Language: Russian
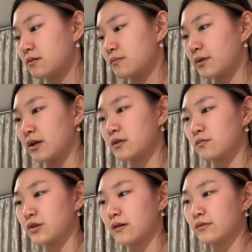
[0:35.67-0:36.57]

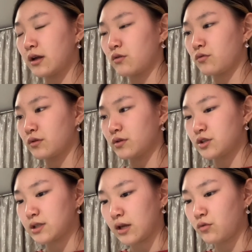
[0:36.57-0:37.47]
Поэтому я вот так,
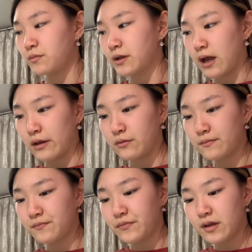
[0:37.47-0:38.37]
считай, убираю.
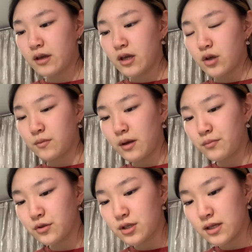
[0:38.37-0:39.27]
У меня
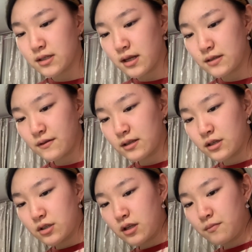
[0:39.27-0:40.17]
получается... раз два три четыре